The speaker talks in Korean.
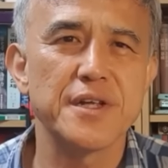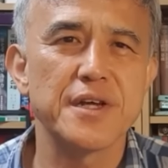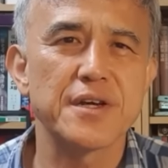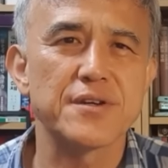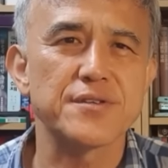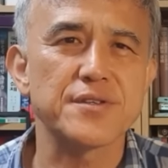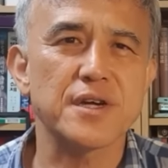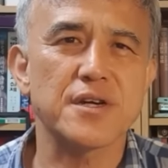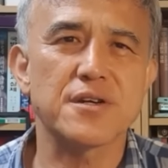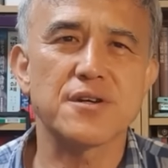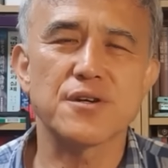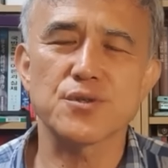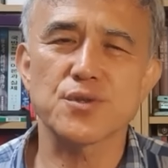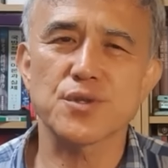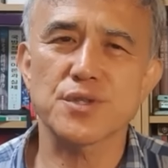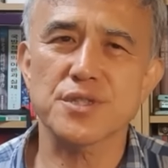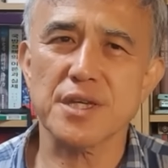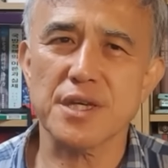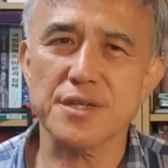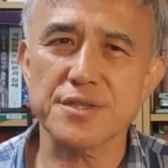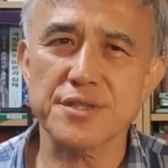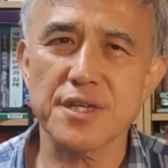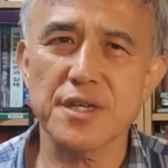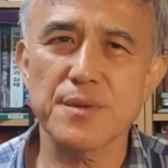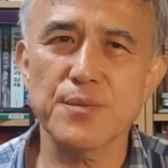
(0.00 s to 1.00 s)
근데 그것도
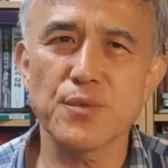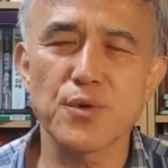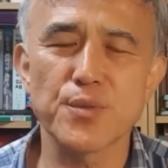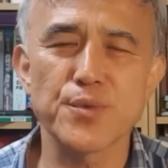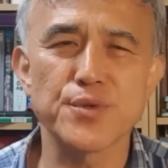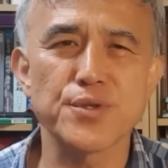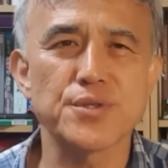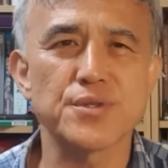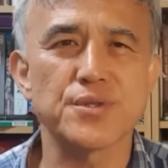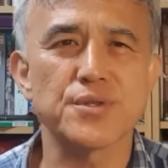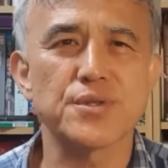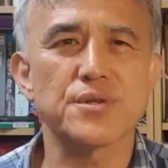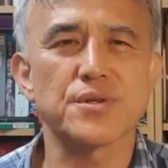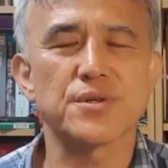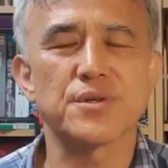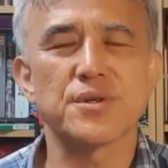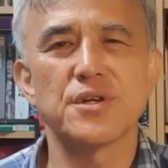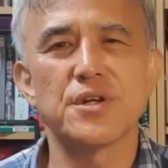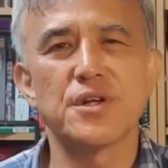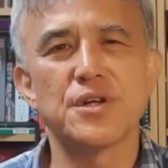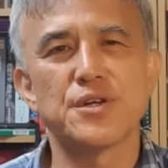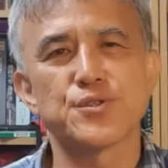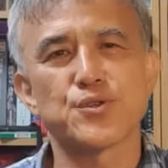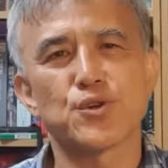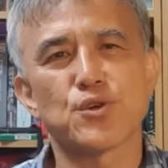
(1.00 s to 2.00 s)
자세히 보면요.
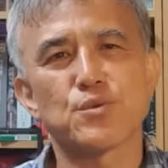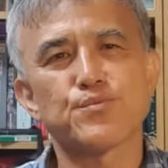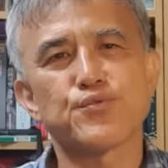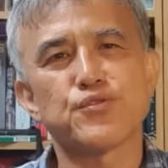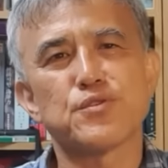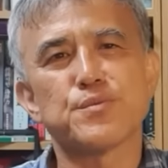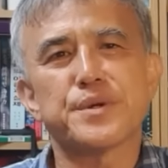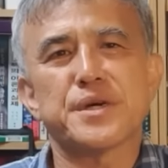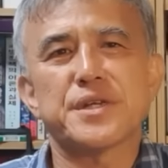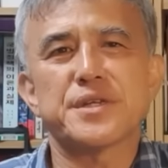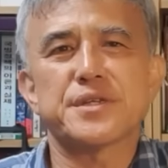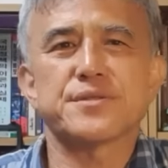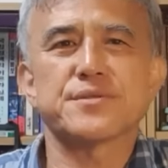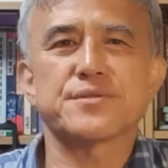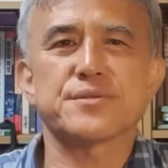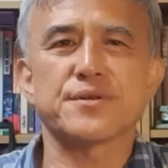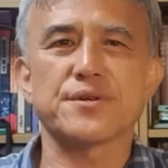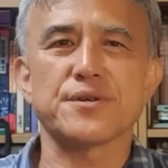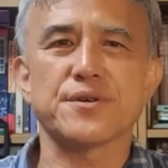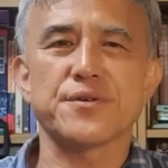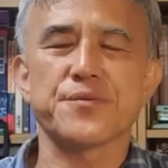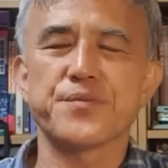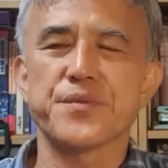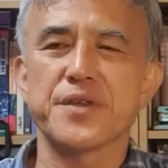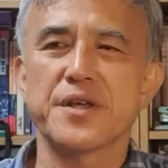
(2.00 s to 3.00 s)
저는 불만이
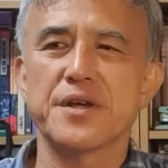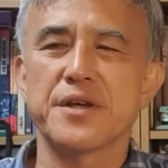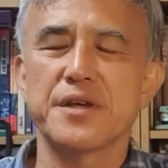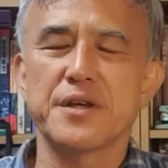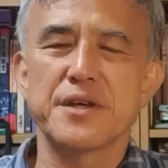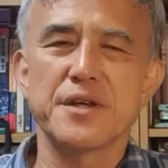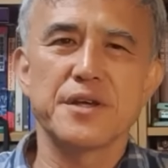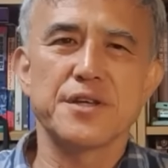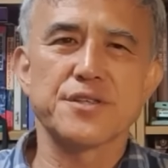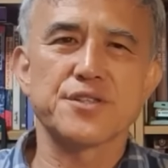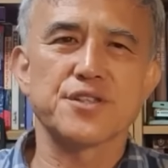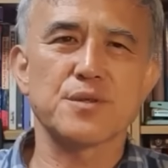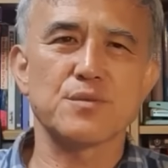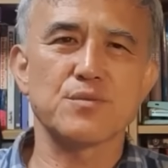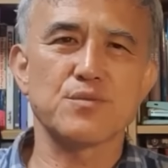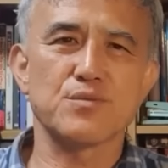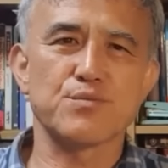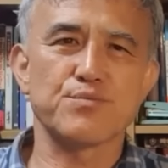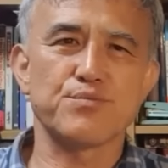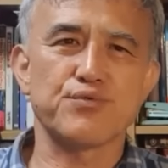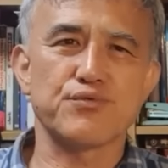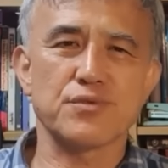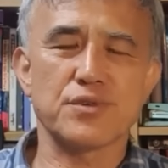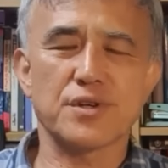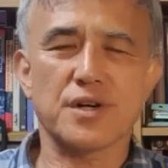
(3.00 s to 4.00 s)
있어요. 지금
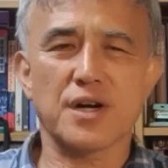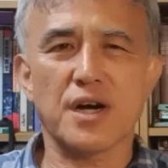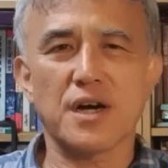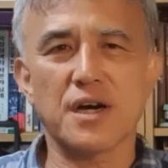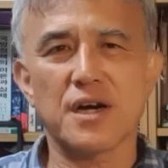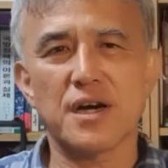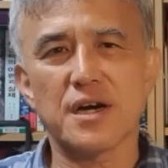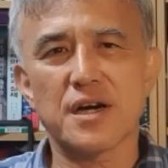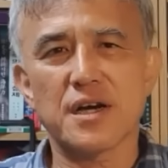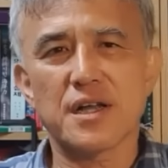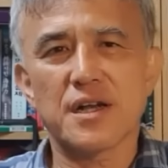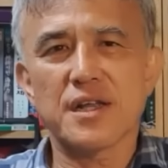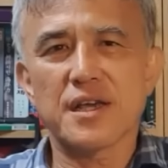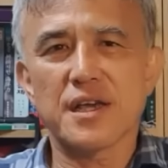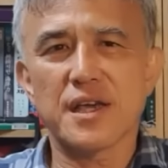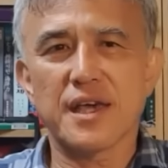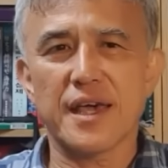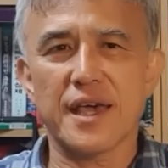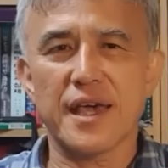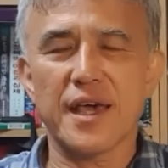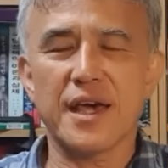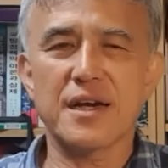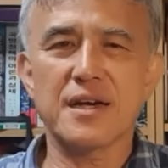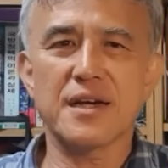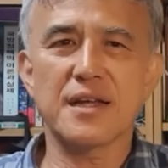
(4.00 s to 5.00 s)
북한의
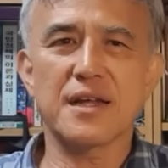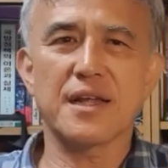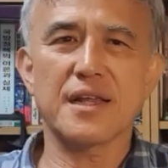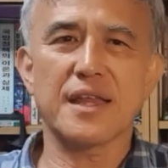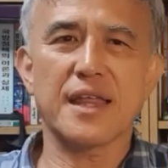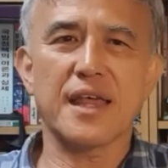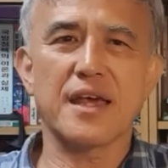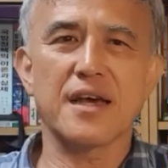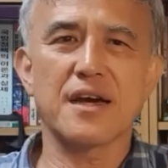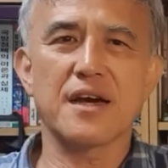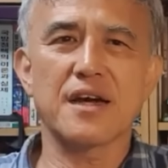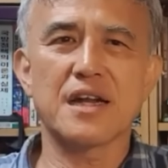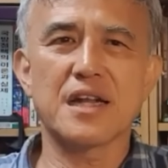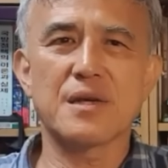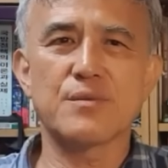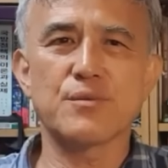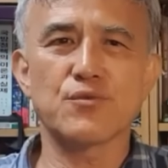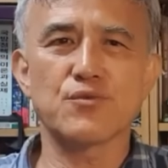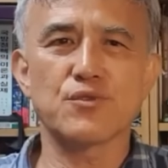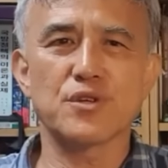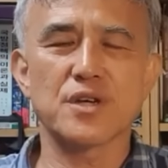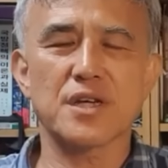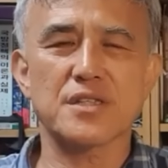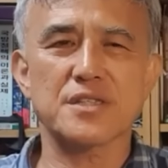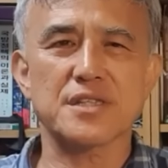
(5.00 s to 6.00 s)
핵에 대응하려면
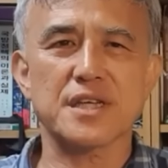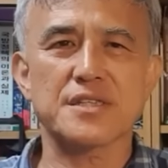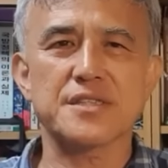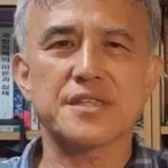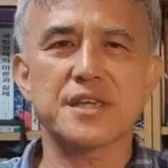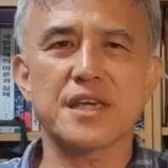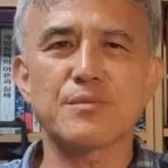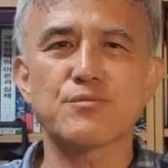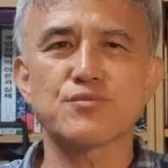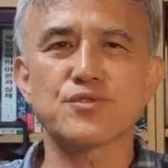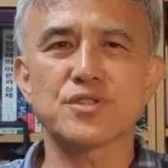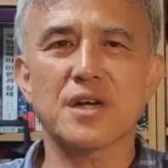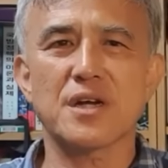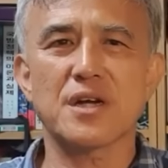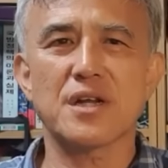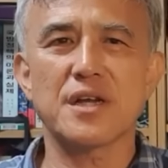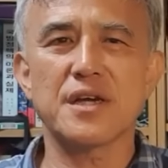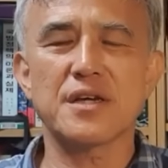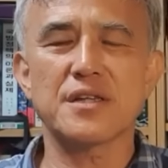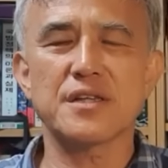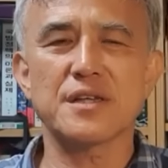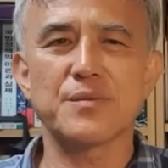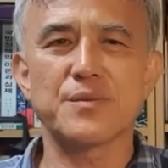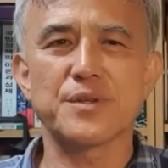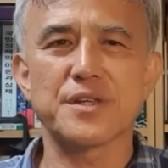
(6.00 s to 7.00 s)
우리가 자체 핵무장을
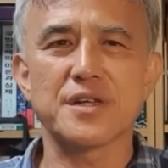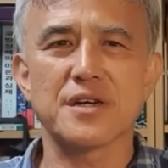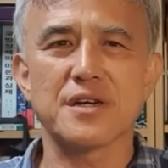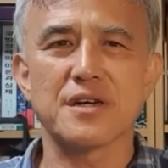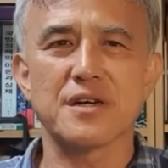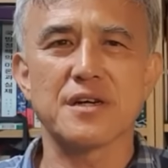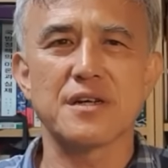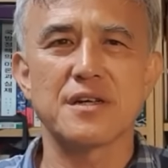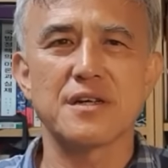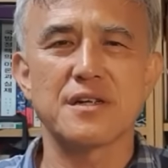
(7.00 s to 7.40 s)
해야 됩니다.